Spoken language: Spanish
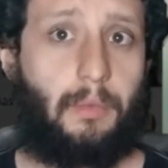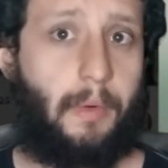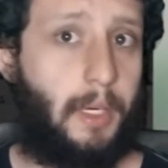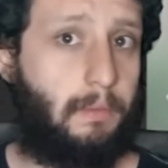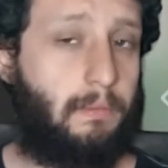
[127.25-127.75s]
A
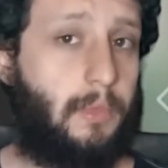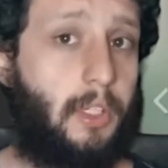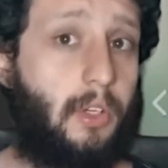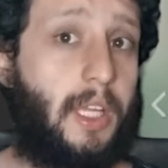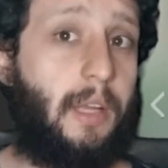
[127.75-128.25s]
ver,
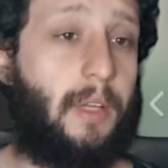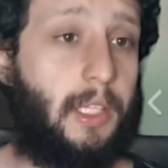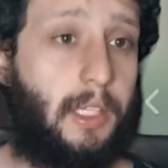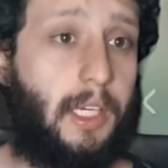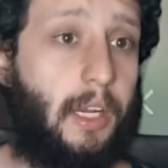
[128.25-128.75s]
creo que está
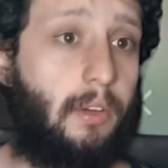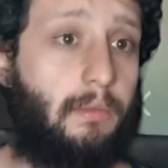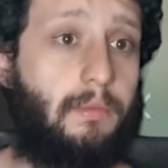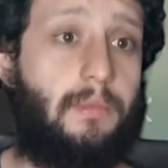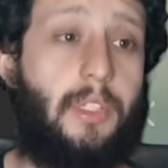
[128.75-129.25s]
bastante claro.
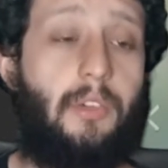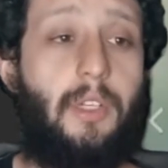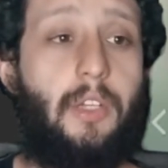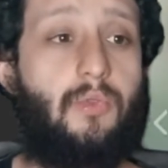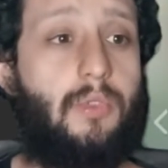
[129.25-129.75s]
Se nota
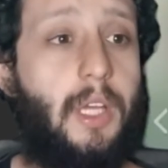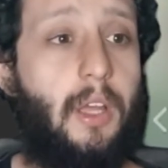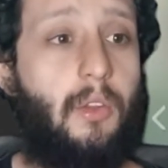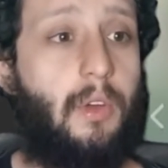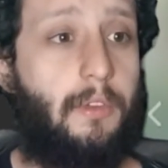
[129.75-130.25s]
que es
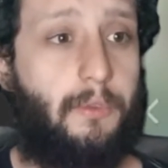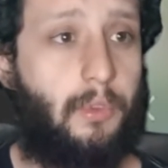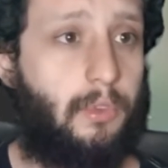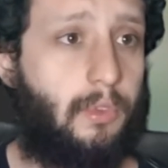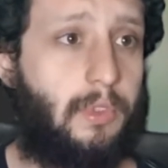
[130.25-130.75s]
usado, hay
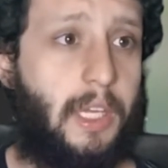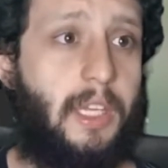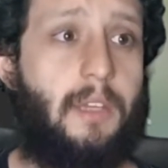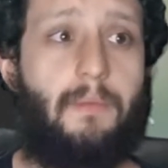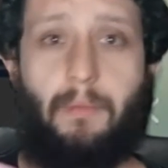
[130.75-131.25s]
fotos
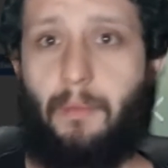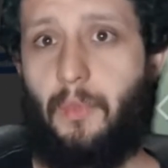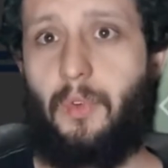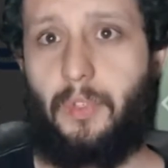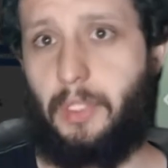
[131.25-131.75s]
ahí.
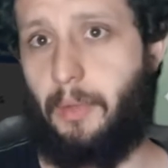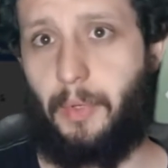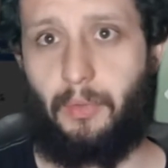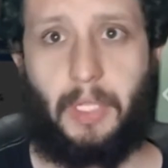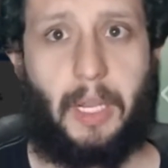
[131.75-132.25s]
Si me
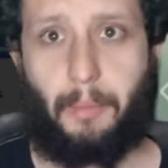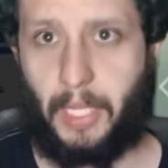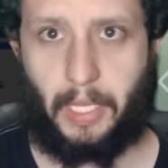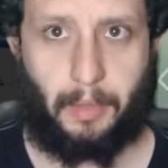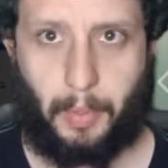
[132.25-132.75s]
preguntaban,
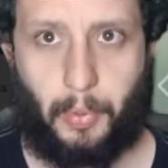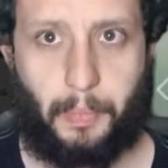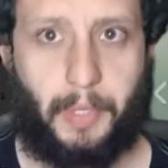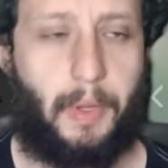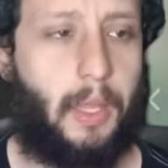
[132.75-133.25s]
mandaba más por
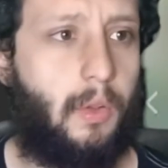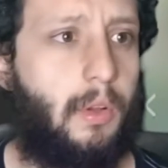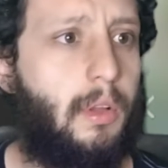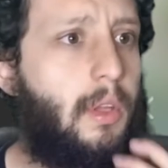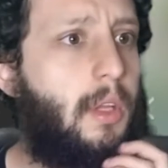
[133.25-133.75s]
privado.
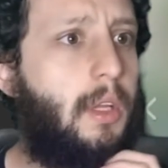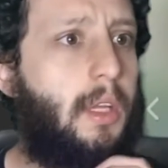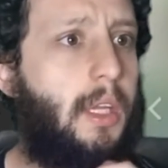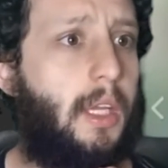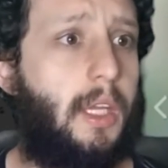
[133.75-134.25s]

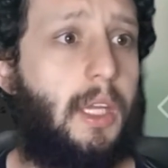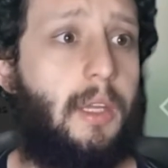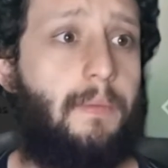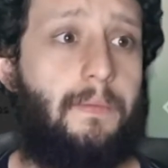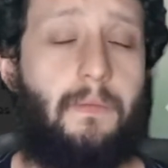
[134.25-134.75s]

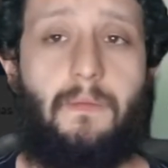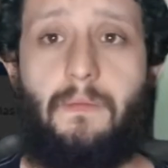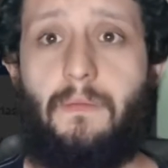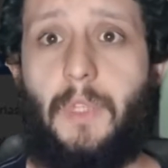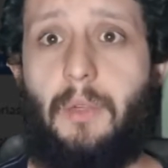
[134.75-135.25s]
Eh,
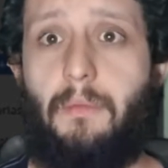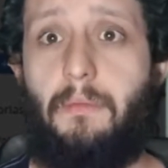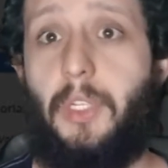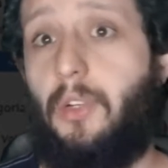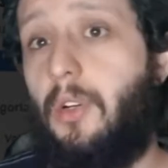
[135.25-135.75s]

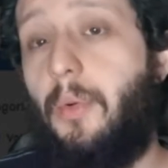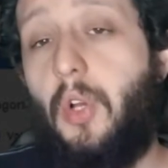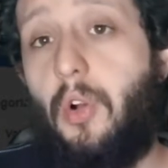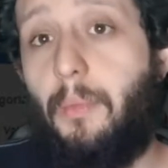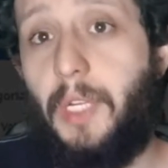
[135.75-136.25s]
pero no veo
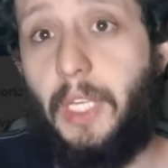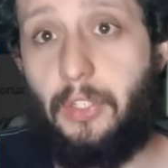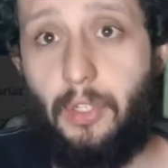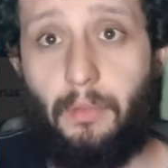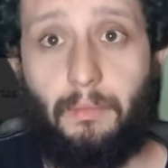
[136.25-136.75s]
complicación.